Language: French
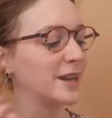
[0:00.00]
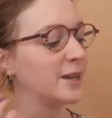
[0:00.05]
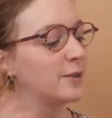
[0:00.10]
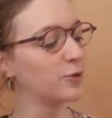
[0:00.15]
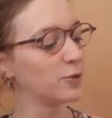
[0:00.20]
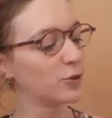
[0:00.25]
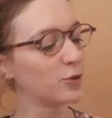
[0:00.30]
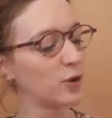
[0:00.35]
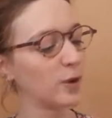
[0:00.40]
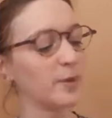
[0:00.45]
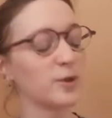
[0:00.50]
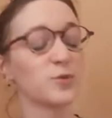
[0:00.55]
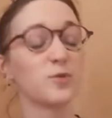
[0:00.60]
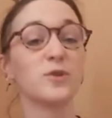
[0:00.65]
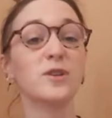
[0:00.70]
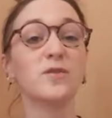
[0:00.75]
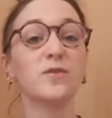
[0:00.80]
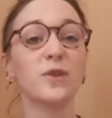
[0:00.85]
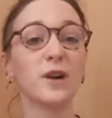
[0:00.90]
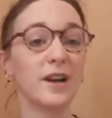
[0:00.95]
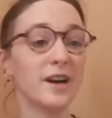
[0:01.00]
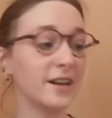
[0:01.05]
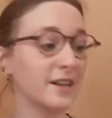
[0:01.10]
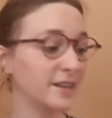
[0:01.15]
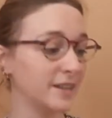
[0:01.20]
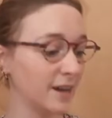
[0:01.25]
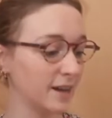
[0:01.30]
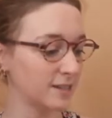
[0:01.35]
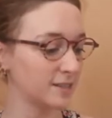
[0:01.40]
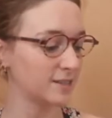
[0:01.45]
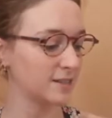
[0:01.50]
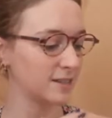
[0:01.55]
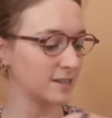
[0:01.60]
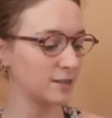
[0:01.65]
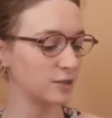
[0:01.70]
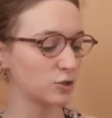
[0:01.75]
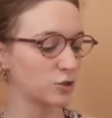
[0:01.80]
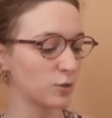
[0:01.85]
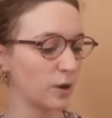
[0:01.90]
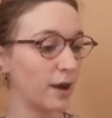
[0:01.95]
Et du coup, eh ben, je me dis, voilà, il y a
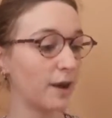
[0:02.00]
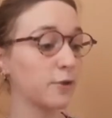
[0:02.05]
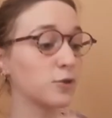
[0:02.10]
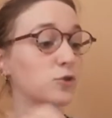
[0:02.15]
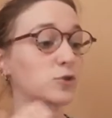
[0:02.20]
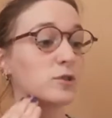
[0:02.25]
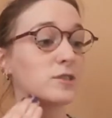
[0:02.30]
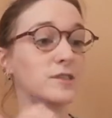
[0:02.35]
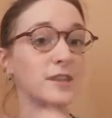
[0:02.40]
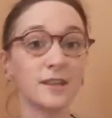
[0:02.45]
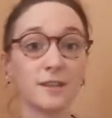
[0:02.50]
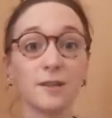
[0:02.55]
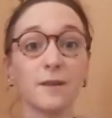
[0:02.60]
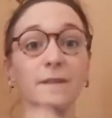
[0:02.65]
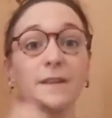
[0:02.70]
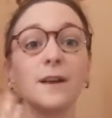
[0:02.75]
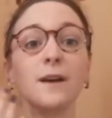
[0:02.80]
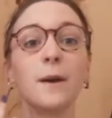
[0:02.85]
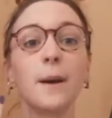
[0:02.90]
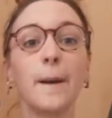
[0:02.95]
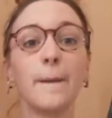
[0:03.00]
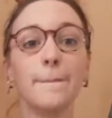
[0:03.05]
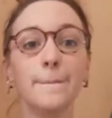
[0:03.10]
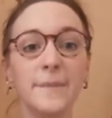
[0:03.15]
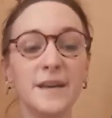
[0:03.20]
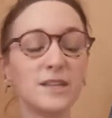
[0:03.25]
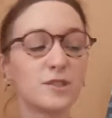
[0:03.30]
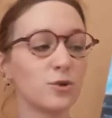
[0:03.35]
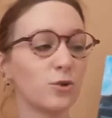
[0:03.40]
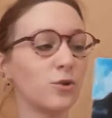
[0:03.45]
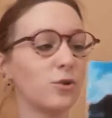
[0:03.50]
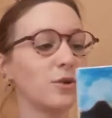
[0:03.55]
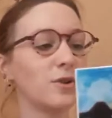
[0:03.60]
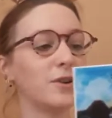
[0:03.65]
cette histoire de cette maison